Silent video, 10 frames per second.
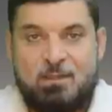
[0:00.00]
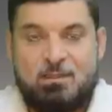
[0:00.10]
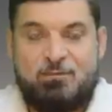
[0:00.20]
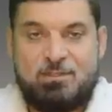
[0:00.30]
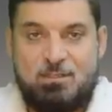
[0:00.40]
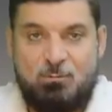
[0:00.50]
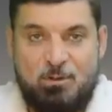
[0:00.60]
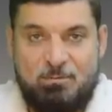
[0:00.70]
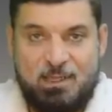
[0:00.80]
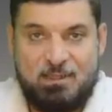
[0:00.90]
تفاصيل
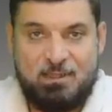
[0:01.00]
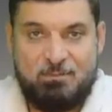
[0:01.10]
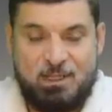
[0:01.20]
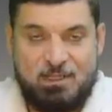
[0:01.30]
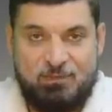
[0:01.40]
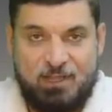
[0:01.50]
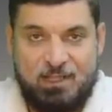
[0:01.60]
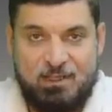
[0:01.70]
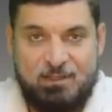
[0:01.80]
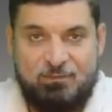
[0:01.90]
مهمة جدا معانا في
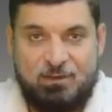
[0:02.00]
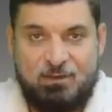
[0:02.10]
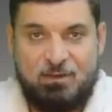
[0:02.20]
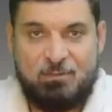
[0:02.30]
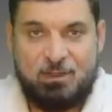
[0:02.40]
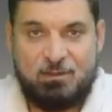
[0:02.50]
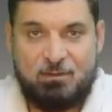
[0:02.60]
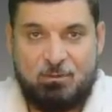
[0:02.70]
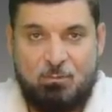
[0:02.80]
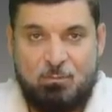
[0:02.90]
الحلقة دي فرجاء من
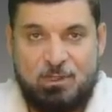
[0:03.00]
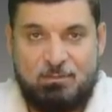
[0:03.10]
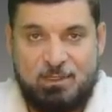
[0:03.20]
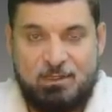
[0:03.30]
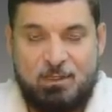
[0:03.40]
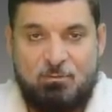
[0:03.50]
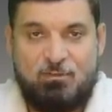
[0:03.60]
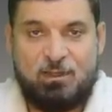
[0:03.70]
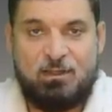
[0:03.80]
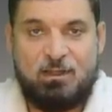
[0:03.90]
حضراتكم متابعتنا
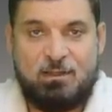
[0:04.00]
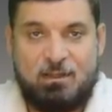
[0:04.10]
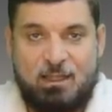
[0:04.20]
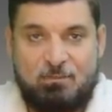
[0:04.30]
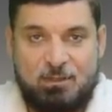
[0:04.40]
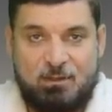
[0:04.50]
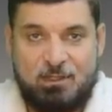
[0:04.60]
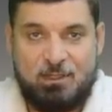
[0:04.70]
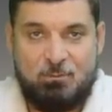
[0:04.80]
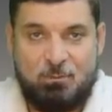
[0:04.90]
وفضلا دعم
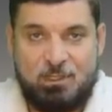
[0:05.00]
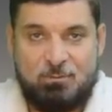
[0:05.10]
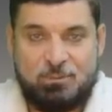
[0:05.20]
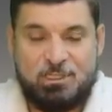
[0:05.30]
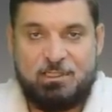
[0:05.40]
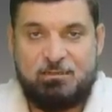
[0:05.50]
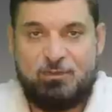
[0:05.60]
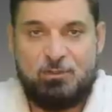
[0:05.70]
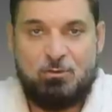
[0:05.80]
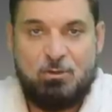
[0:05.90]
القناة ولايك وشير
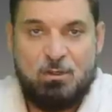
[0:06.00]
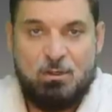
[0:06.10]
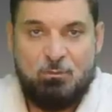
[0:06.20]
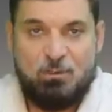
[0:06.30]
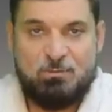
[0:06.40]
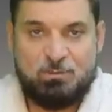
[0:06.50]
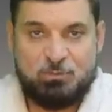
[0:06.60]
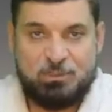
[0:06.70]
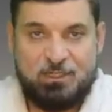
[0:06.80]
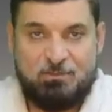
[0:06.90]
للفيديو واللي مش
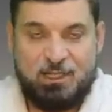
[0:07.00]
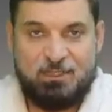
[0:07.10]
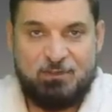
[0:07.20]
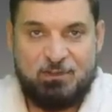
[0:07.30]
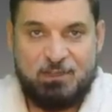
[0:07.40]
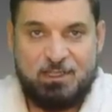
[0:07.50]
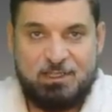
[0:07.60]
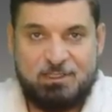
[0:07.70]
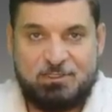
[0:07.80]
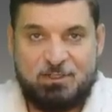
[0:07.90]
مشترك معانا في القناة يا
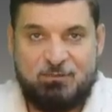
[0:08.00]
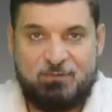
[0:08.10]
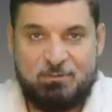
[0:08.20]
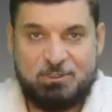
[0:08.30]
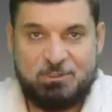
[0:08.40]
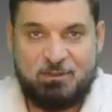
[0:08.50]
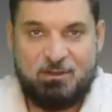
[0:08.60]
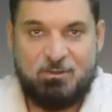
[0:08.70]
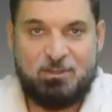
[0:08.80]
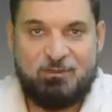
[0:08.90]
ريت يشرفنا
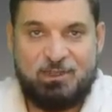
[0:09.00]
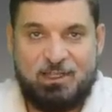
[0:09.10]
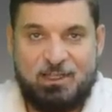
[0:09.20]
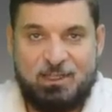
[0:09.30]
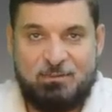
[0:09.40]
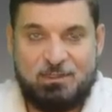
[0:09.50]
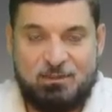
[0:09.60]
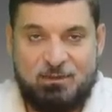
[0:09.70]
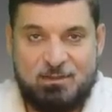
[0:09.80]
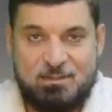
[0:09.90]
بالاشتراك وتفعيل علامة
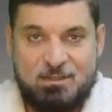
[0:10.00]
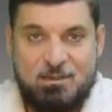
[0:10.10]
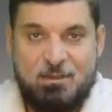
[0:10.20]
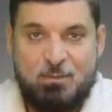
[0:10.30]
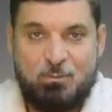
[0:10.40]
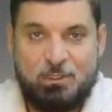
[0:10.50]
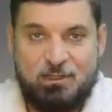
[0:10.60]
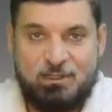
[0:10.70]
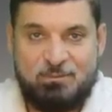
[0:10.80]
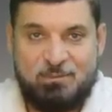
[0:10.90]
الجرس
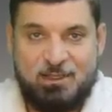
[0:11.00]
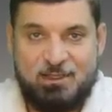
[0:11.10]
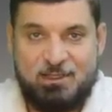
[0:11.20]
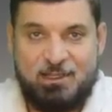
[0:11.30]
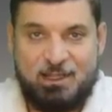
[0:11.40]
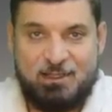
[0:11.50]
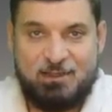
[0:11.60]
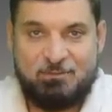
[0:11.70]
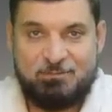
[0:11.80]
ويلا نبدأ الحلقة